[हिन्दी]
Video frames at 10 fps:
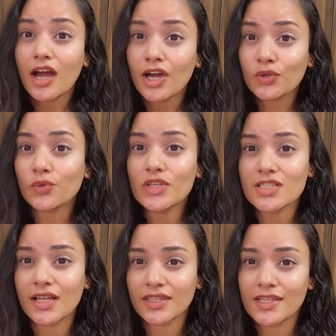हर कोई
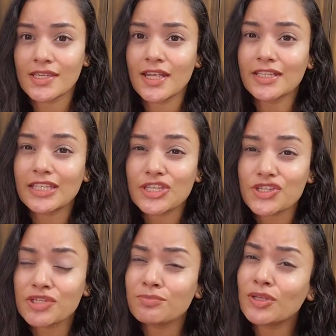चाहता है कि यार
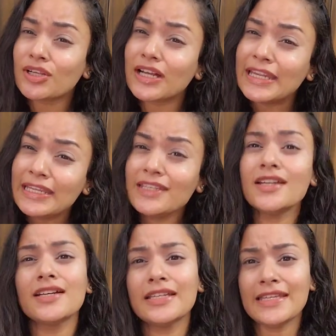किचन में कहीं
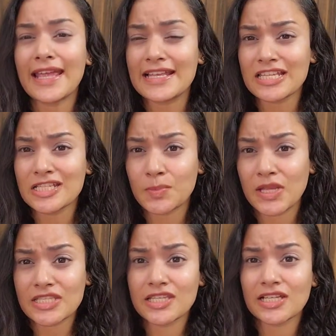ना कहीं ऐसी
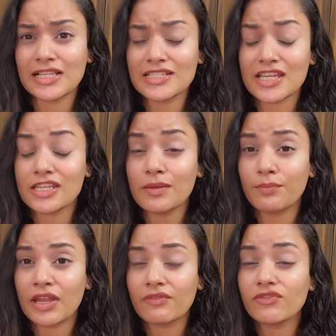स्पेस निकल जाए कि
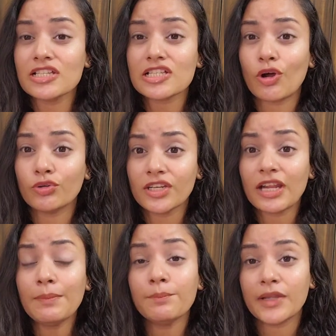ब्रेकफास्ट काउंटर
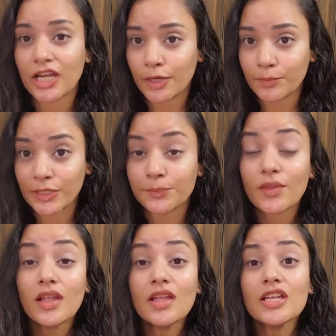हम बना पाए
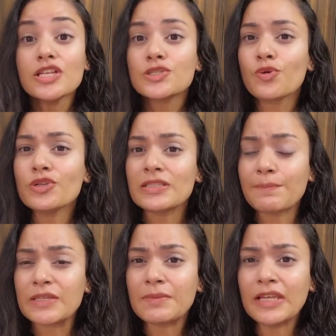सो so,
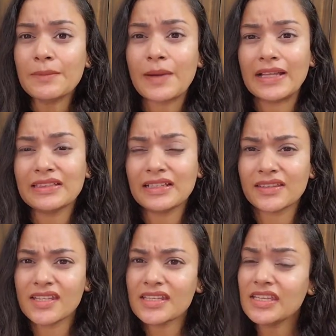सबसे पहले बात
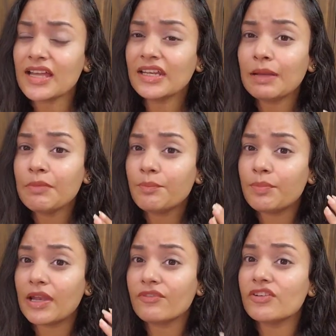करते हैं कि यार हमें
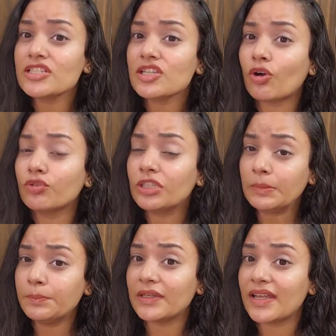ब्रेकफास्ट काउंटर
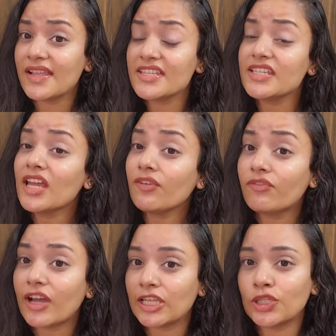बनाने से क्या
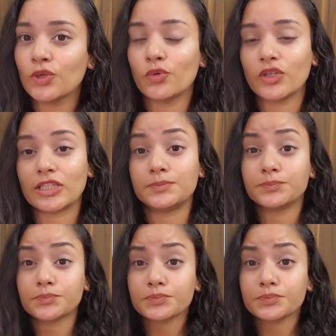फायदे हो रहे हैं